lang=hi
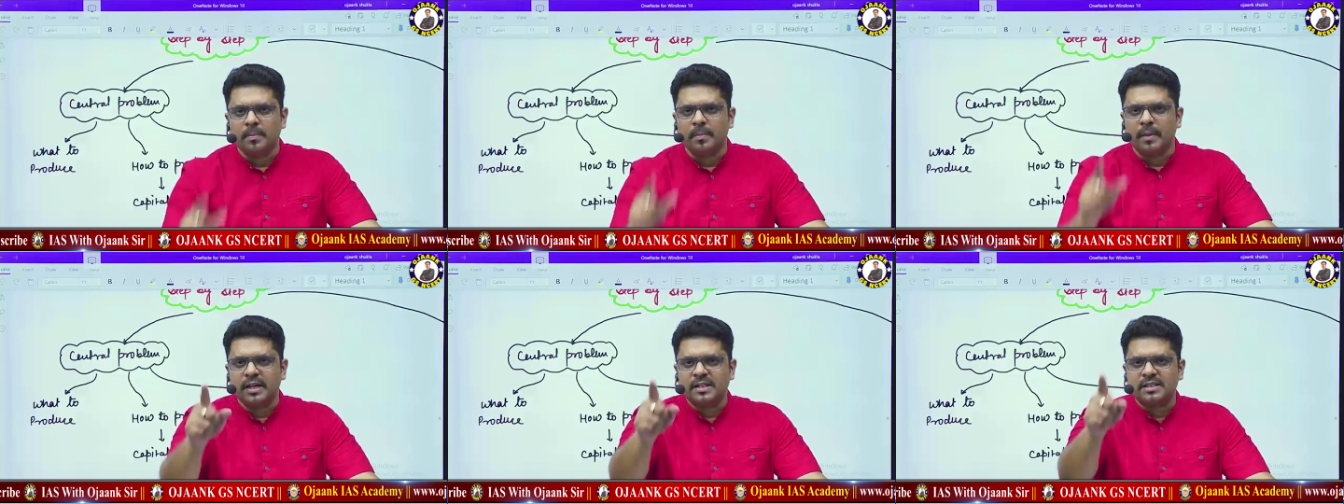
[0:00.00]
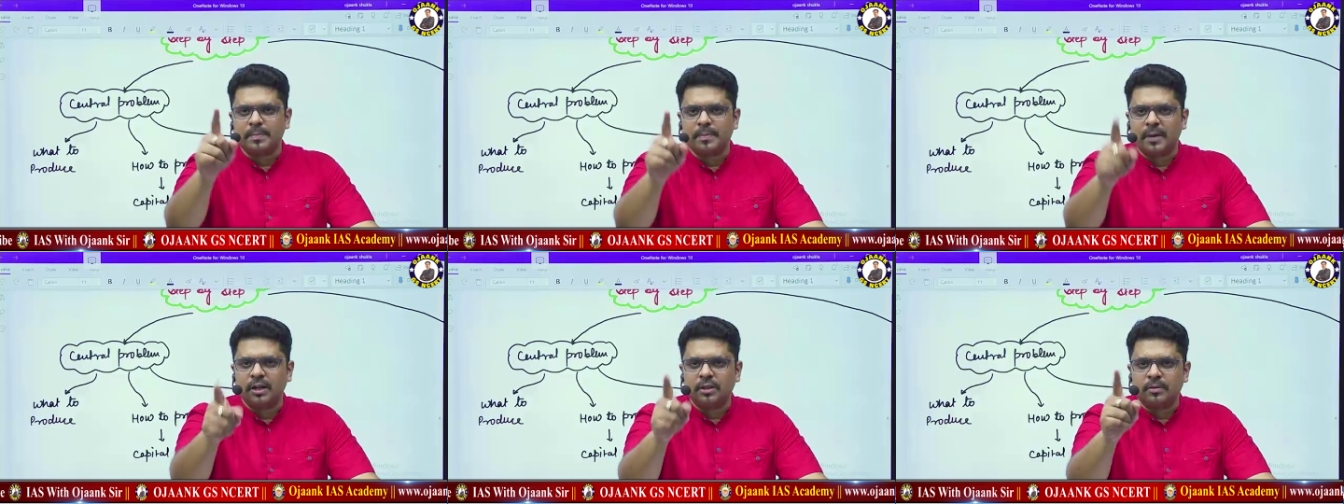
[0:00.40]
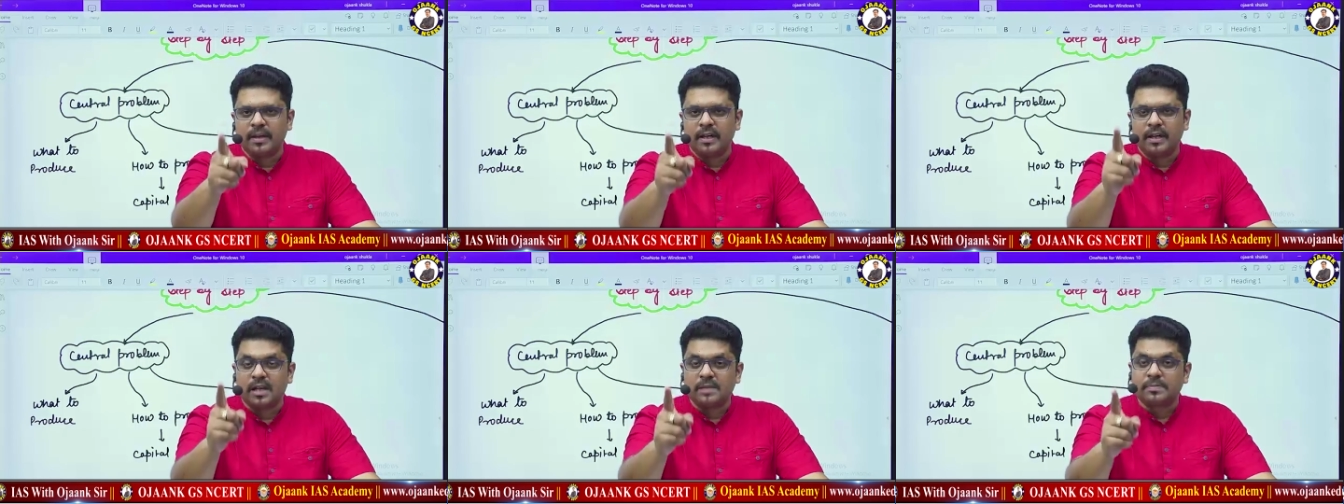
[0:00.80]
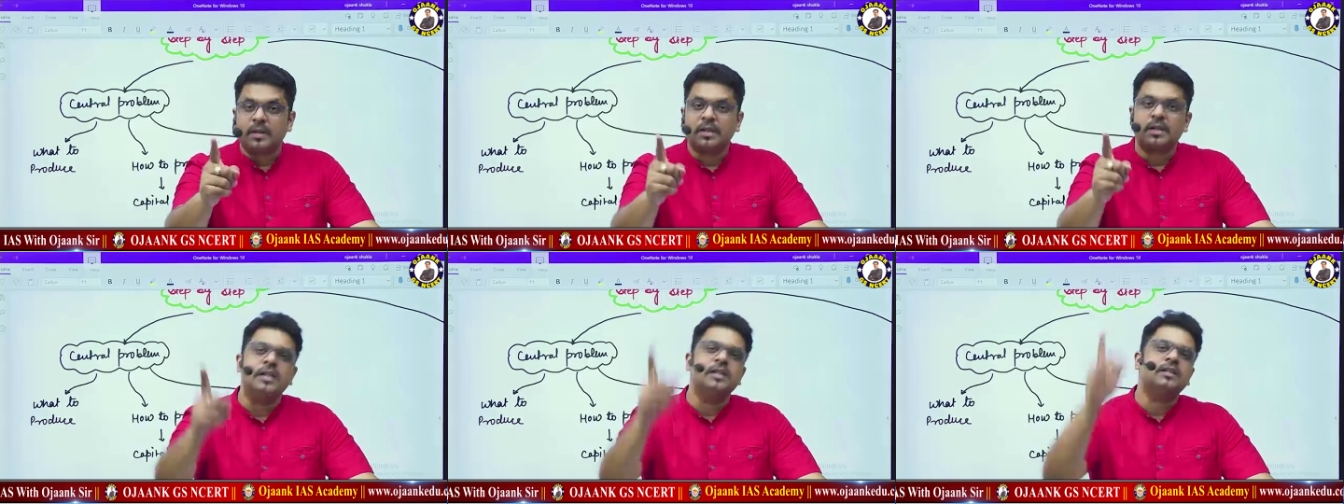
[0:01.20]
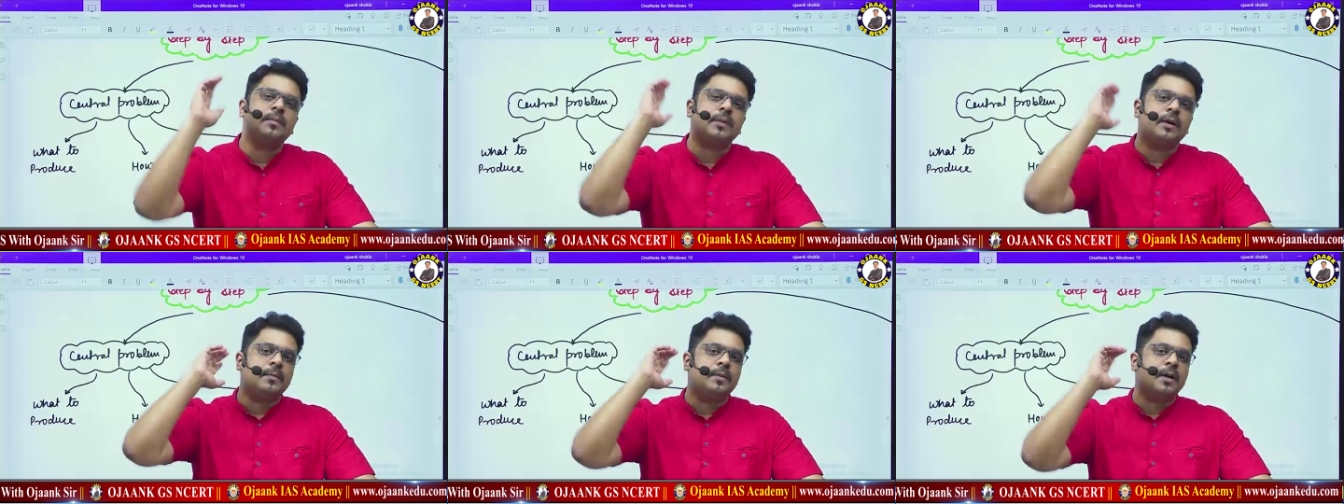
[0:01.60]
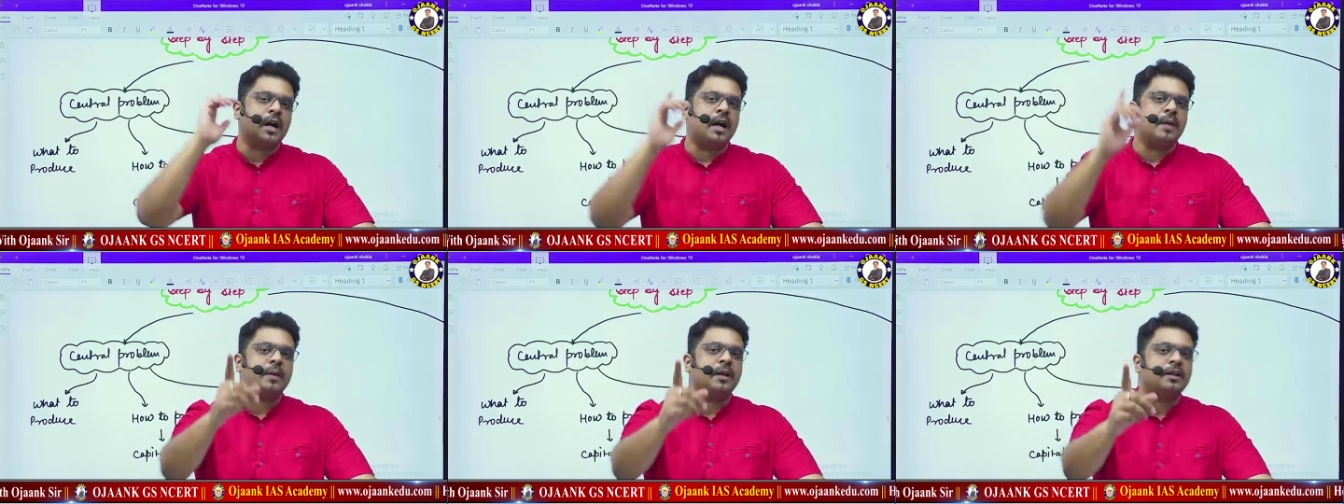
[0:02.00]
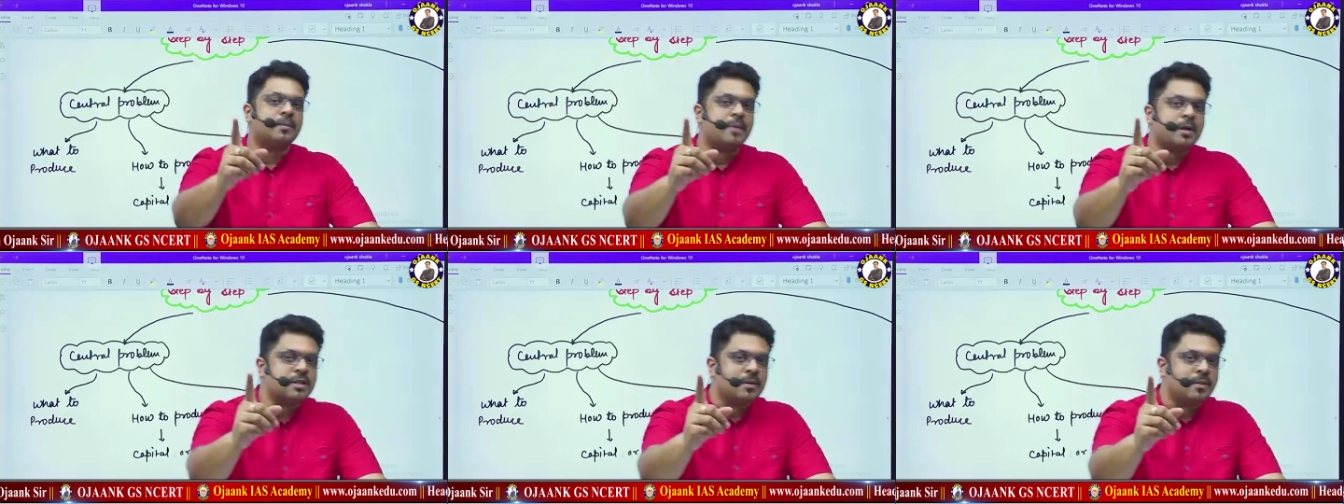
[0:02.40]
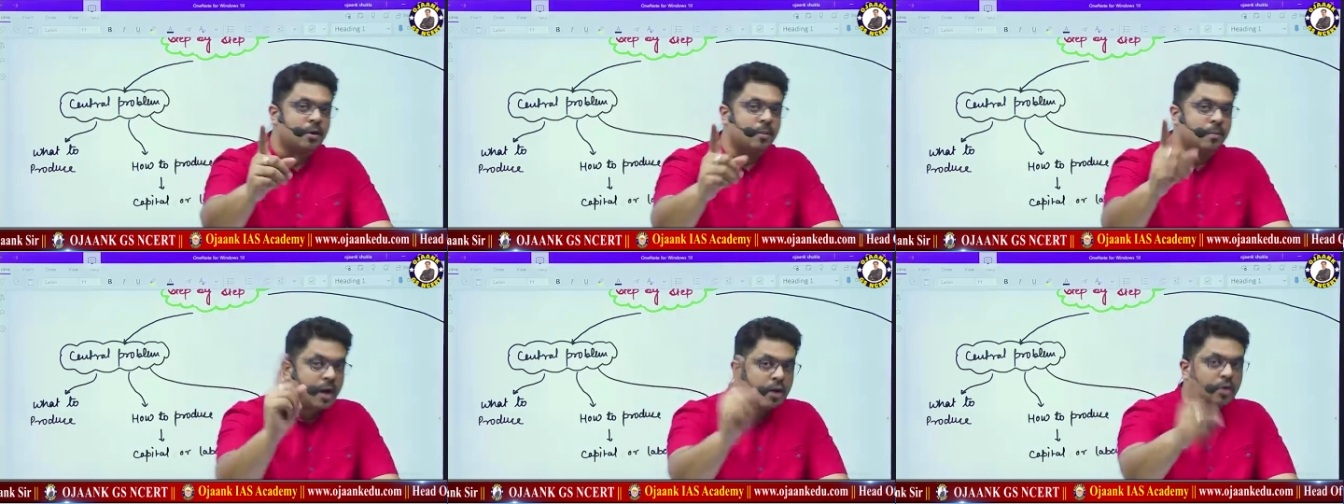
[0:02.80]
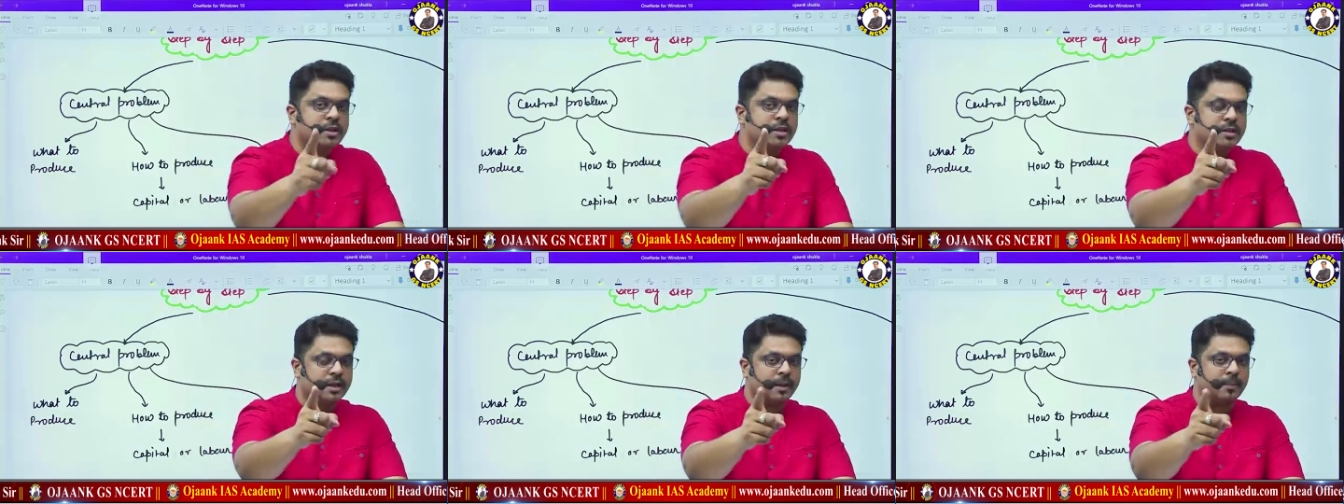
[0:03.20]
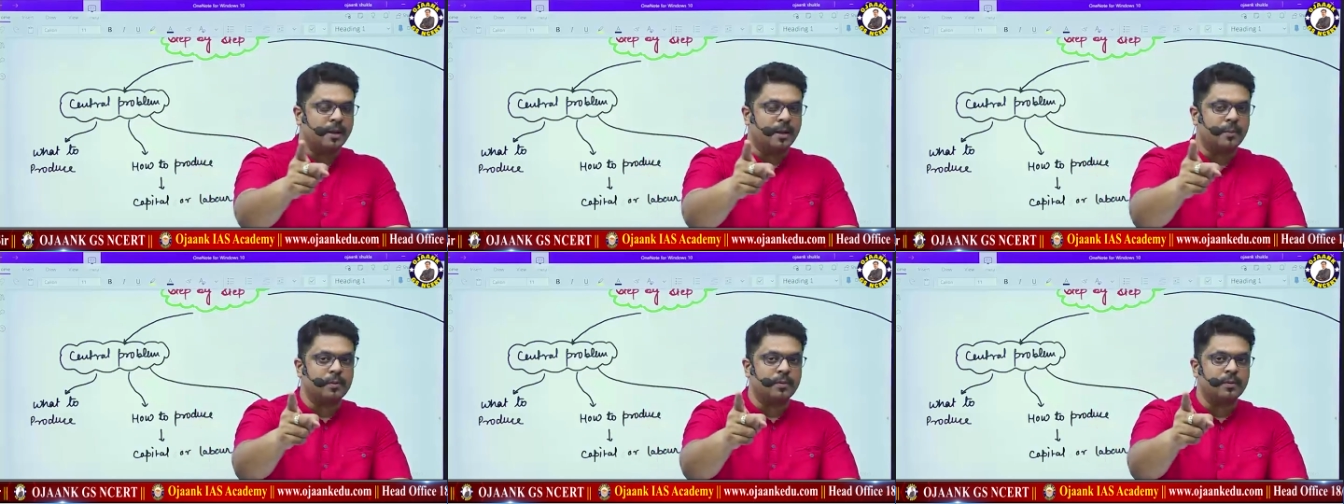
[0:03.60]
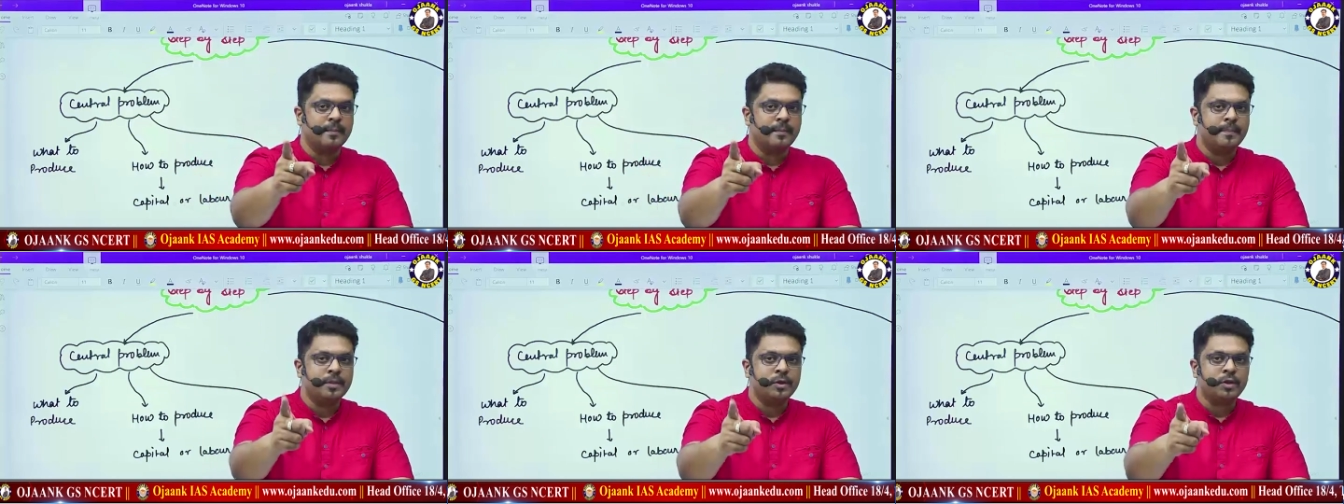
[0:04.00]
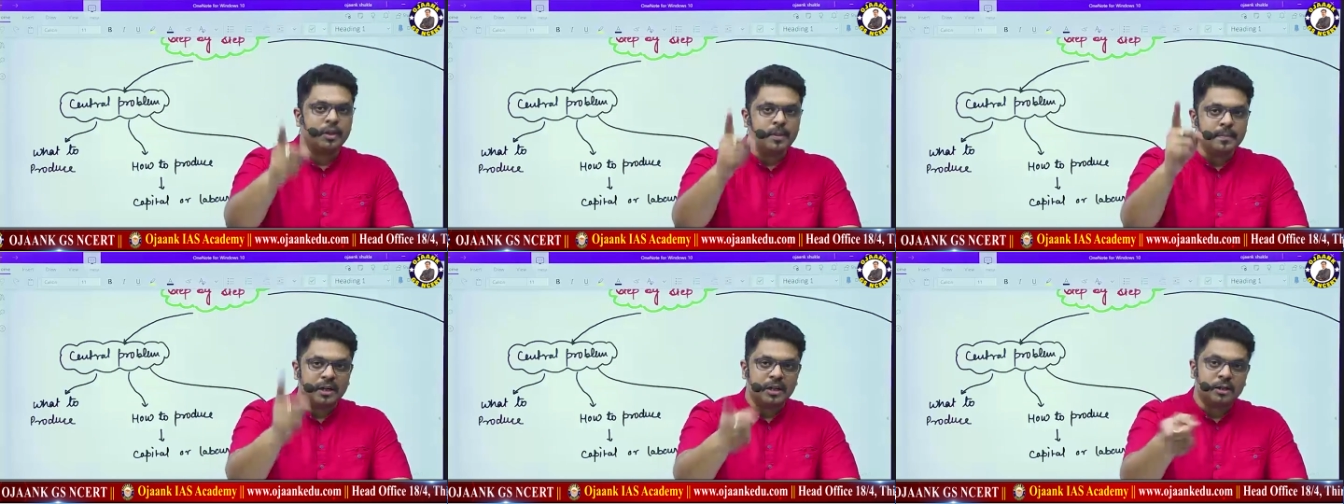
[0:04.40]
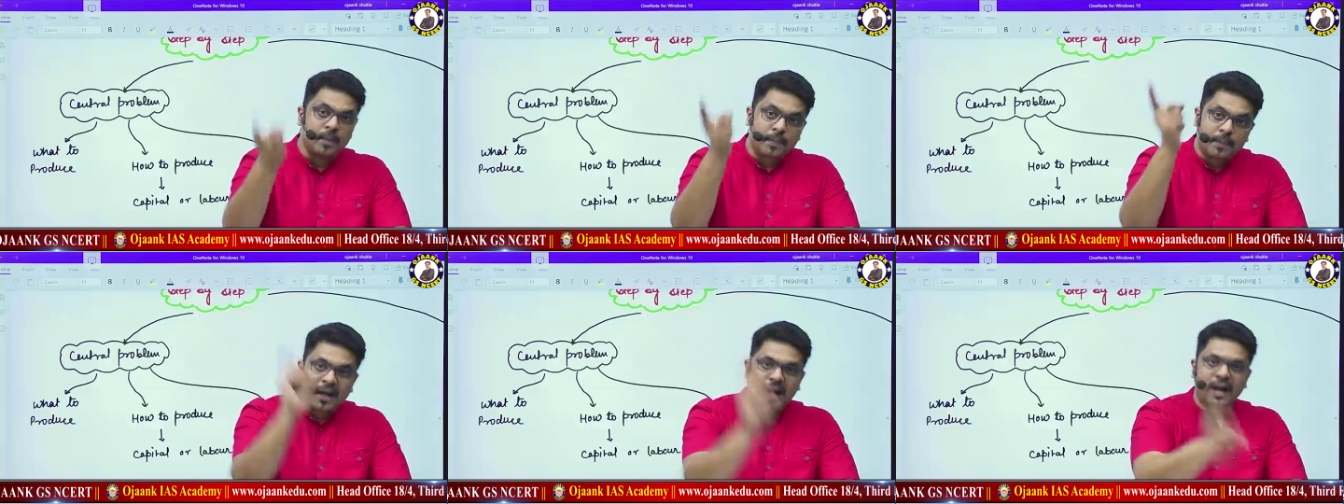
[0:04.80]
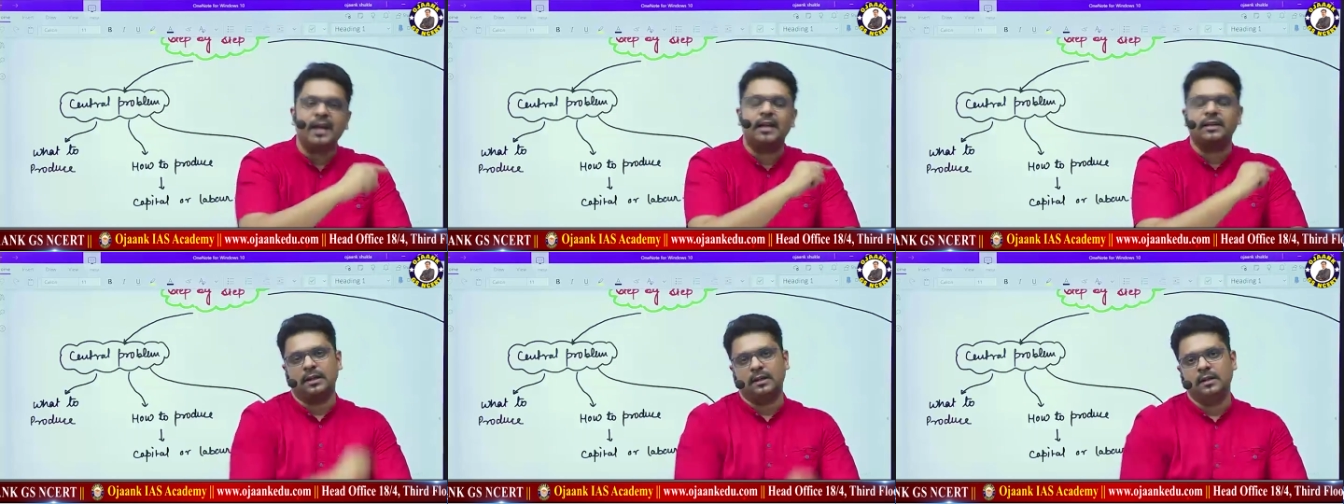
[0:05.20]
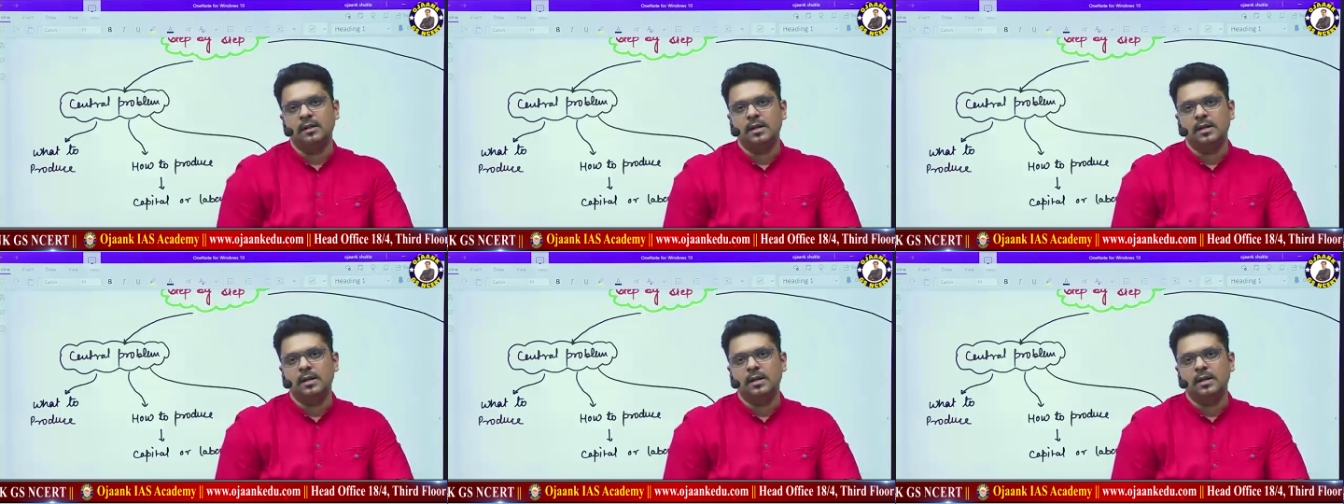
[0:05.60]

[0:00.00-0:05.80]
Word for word: मैंने इससे पहले तुम्हारी क्लास पे खींच के पहले अपने कान पे एक तमाचा मारो मारो खींच के अपने आपको क्योंकि मैंने तुम्हें पढ़ाया था